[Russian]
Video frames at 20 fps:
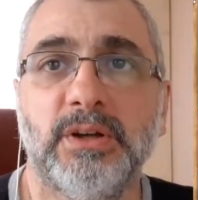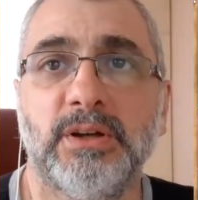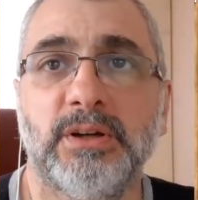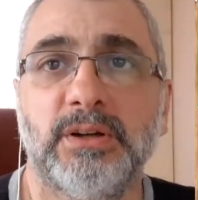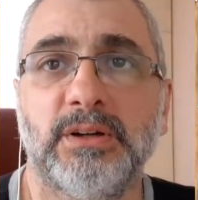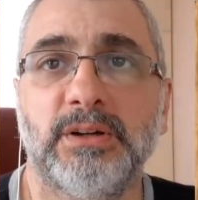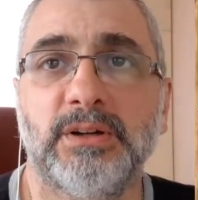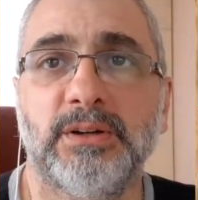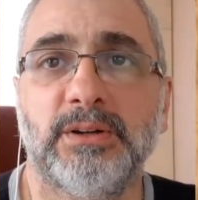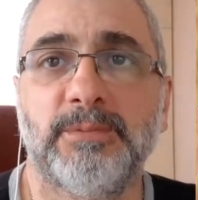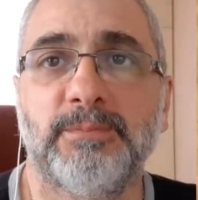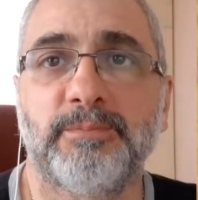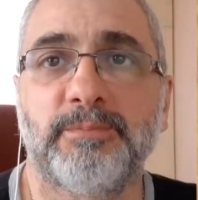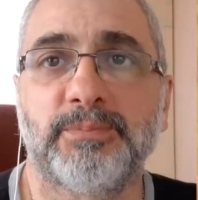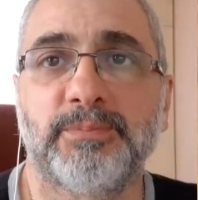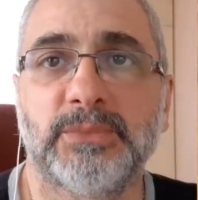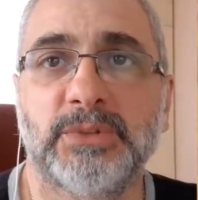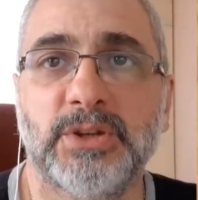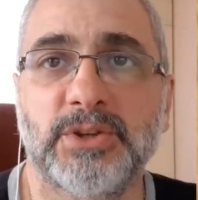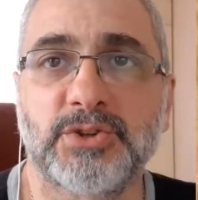Э,
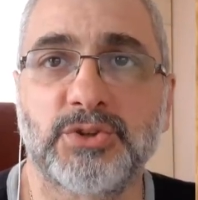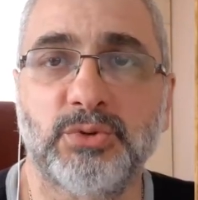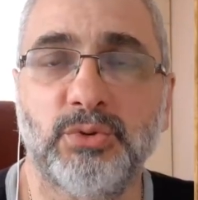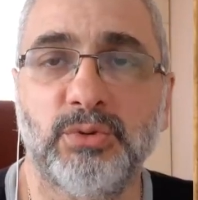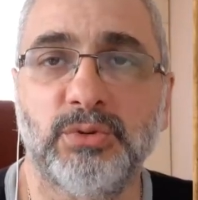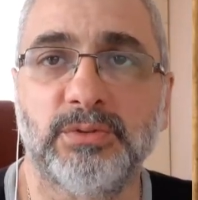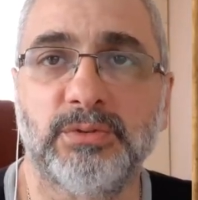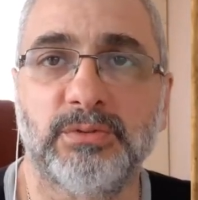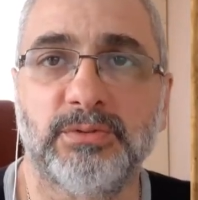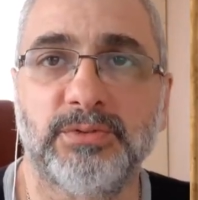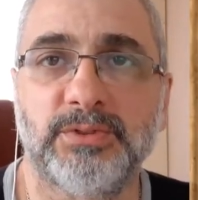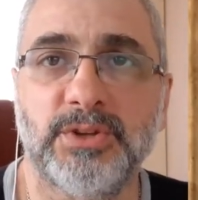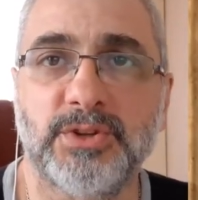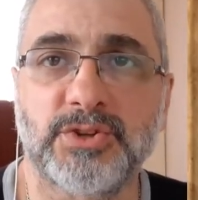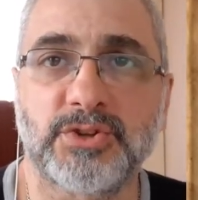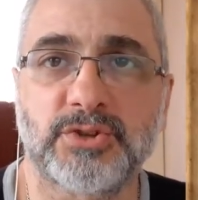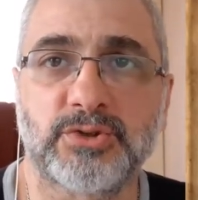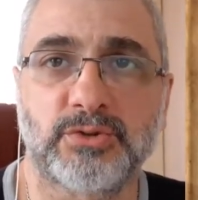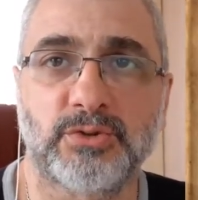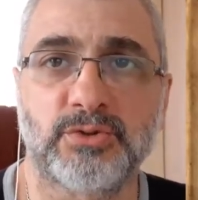значит, он в
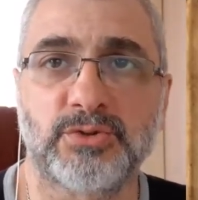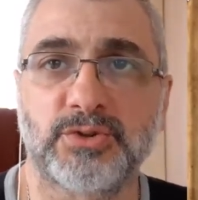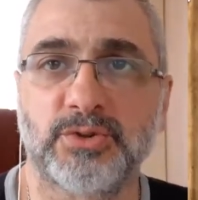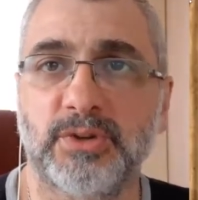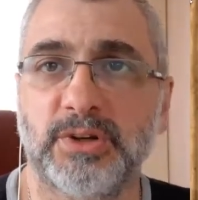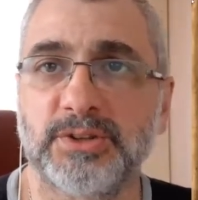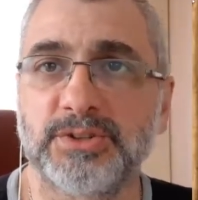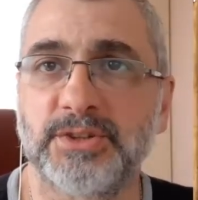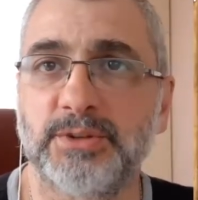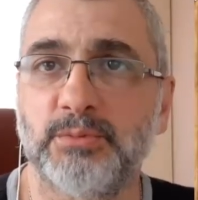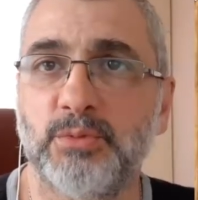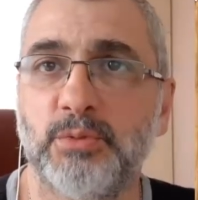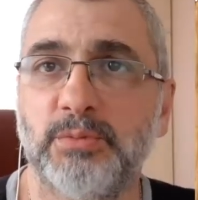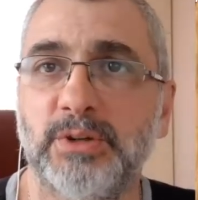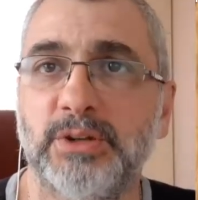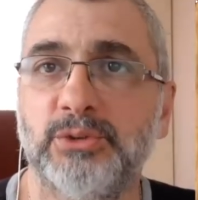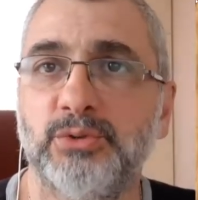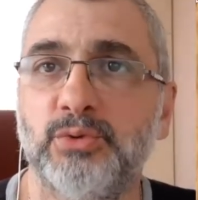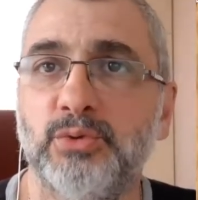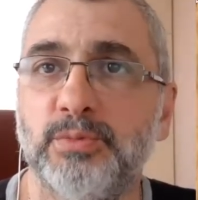1647
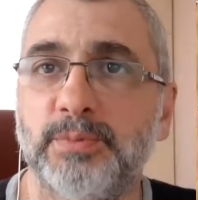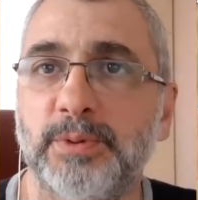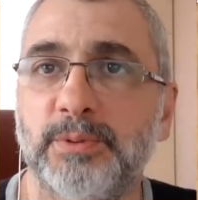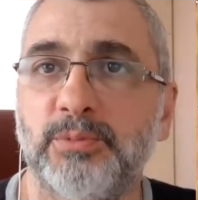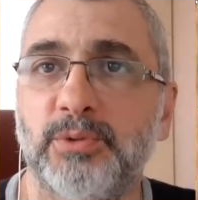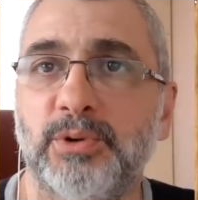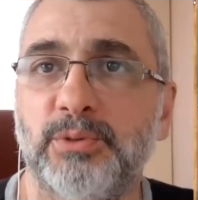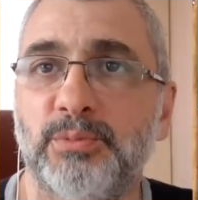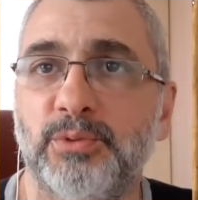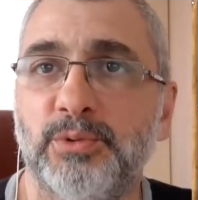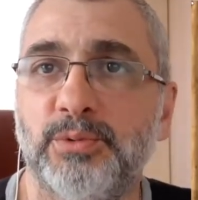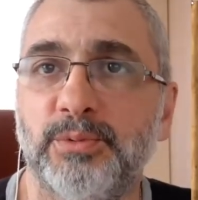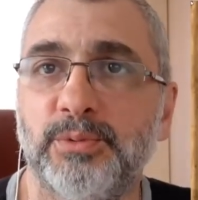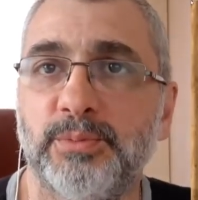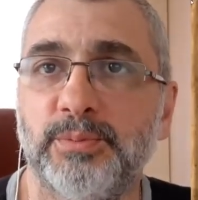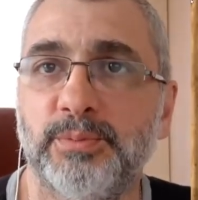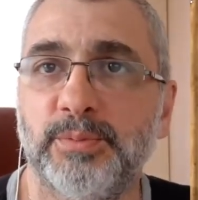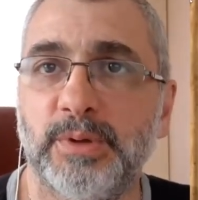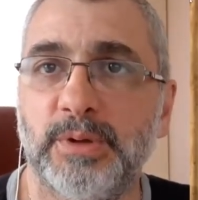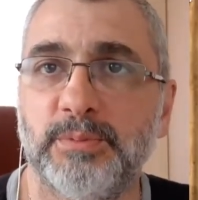году, по-моему,
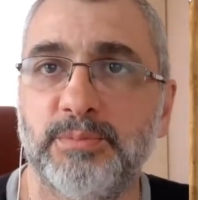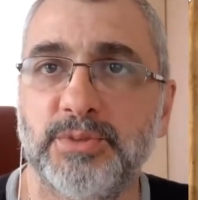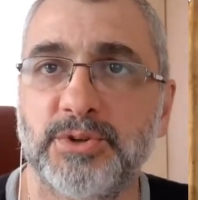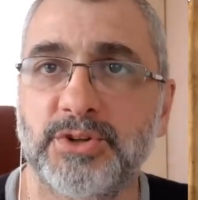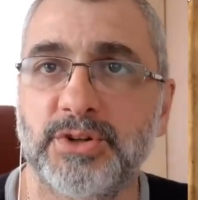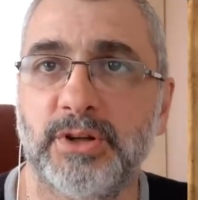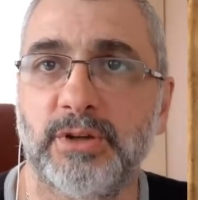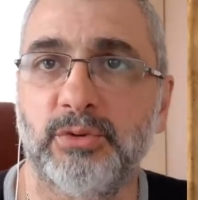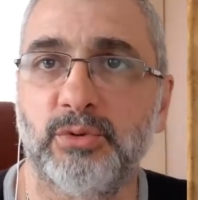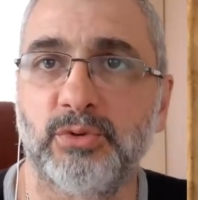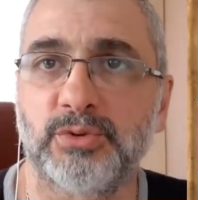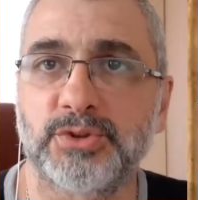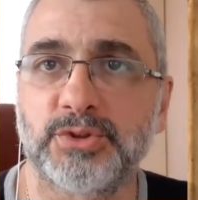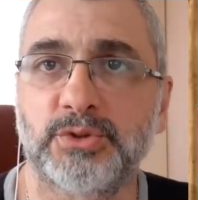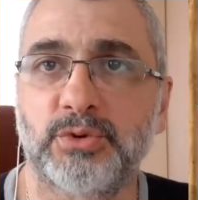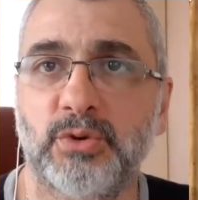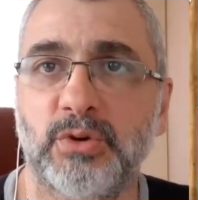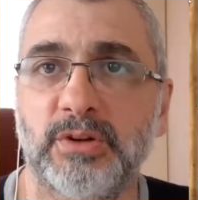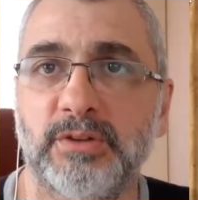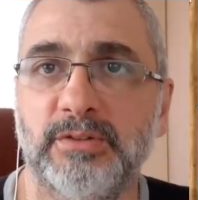э, бежал от
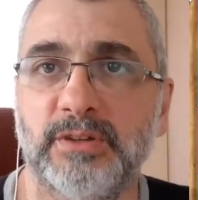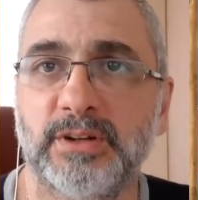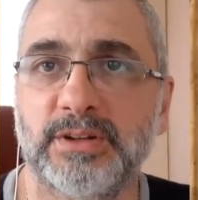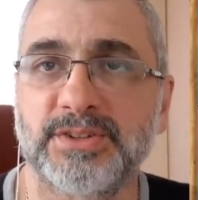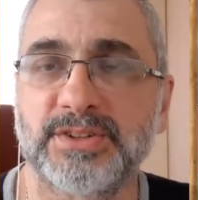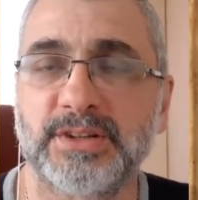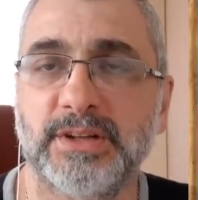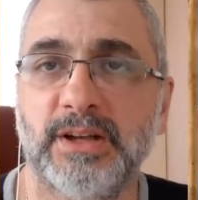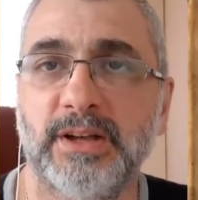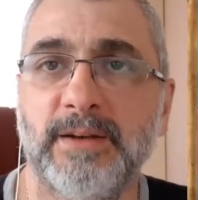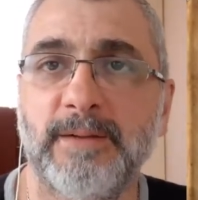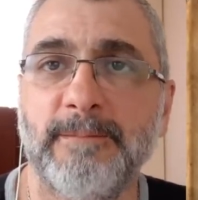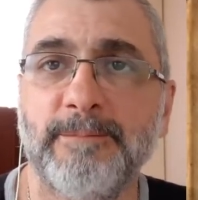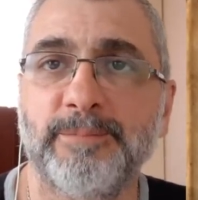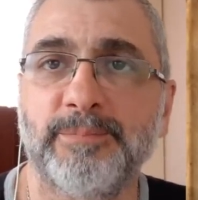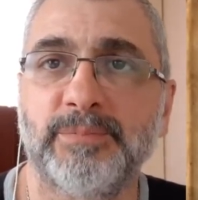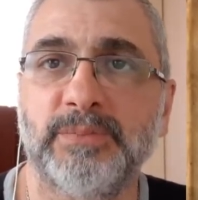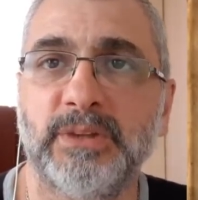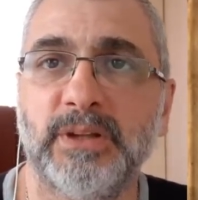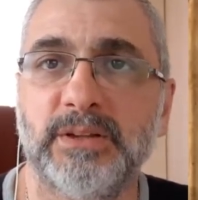строгого отца,
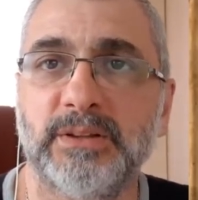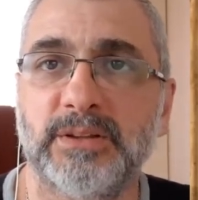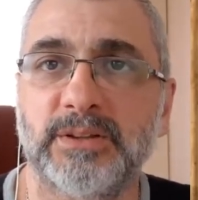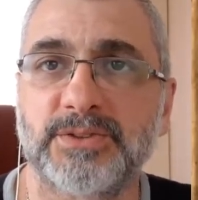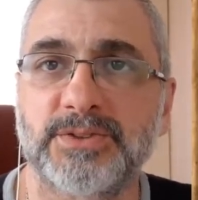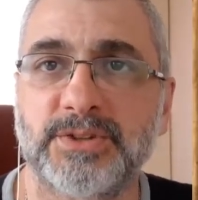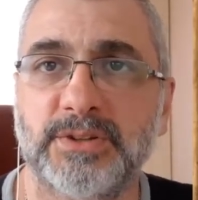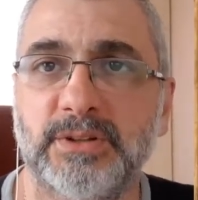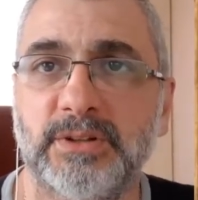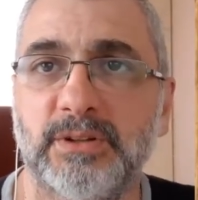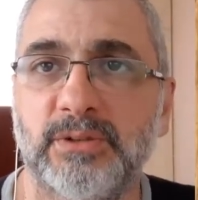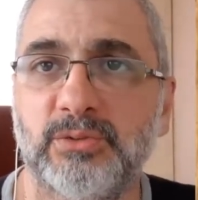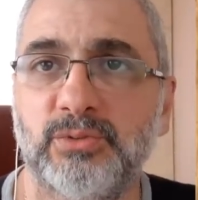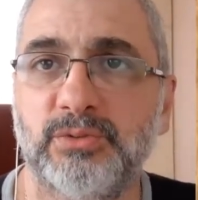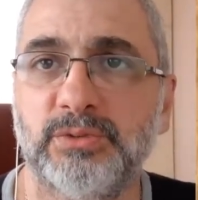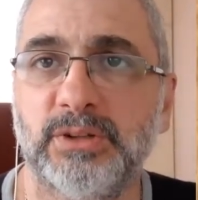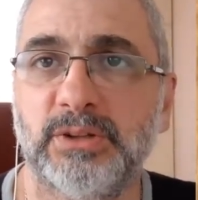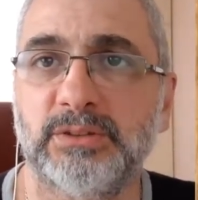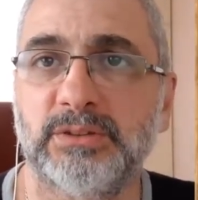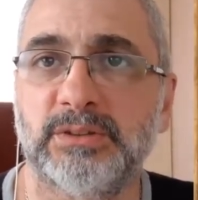нанялся
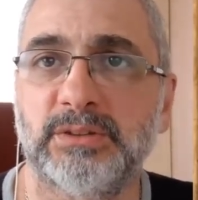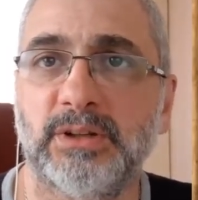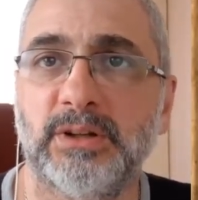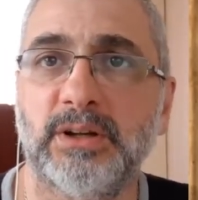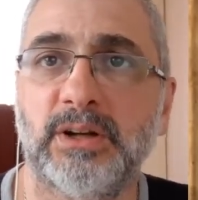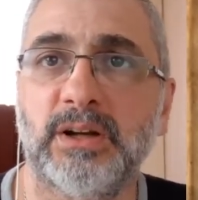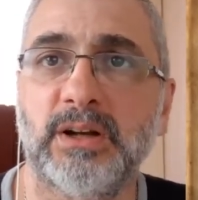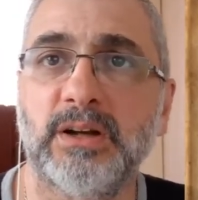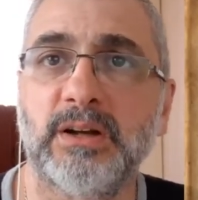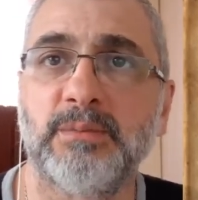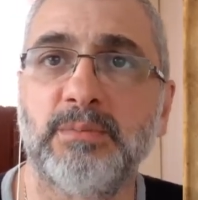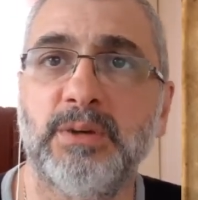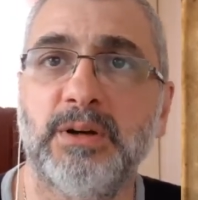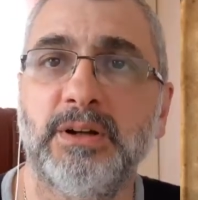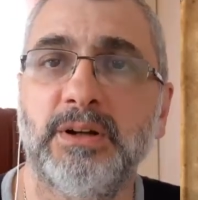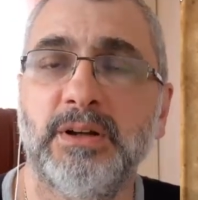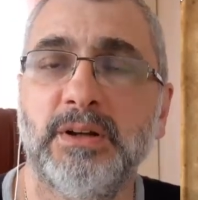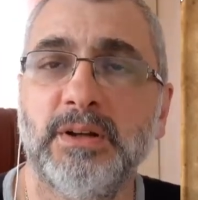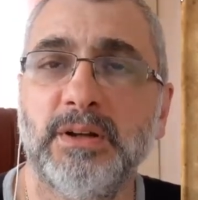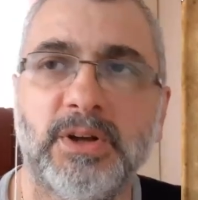куда-то на корабль.